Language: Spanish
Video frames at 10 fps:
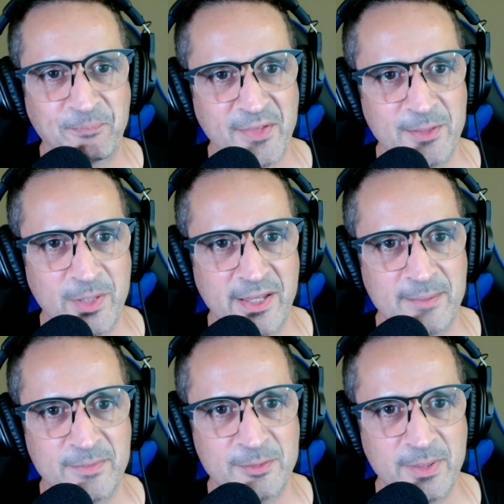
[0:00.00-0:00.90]
Es verdad,
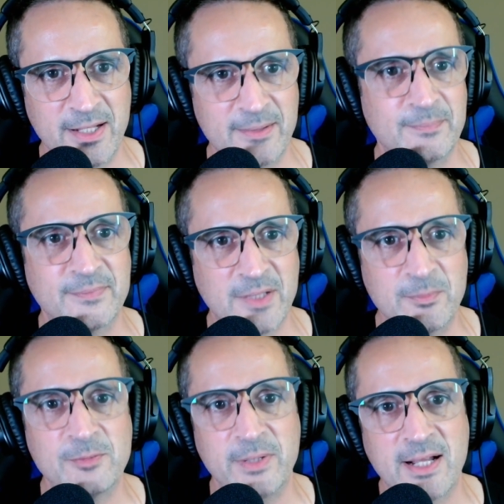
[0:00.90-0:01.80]
me inspira, ¿qué me
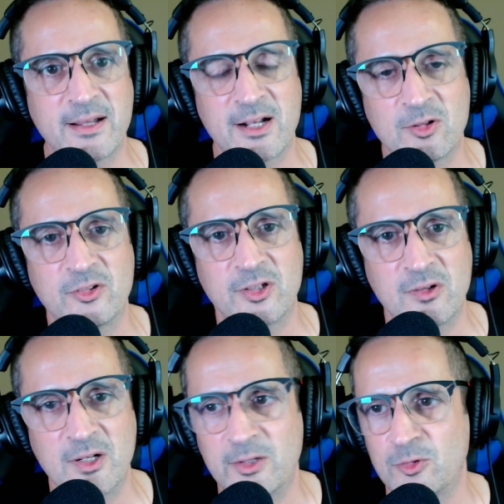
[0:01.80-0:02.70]
inspira a crear contenido
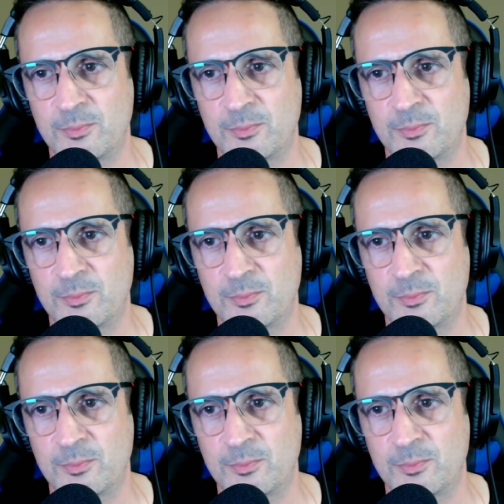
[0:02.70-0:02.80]
de Linux?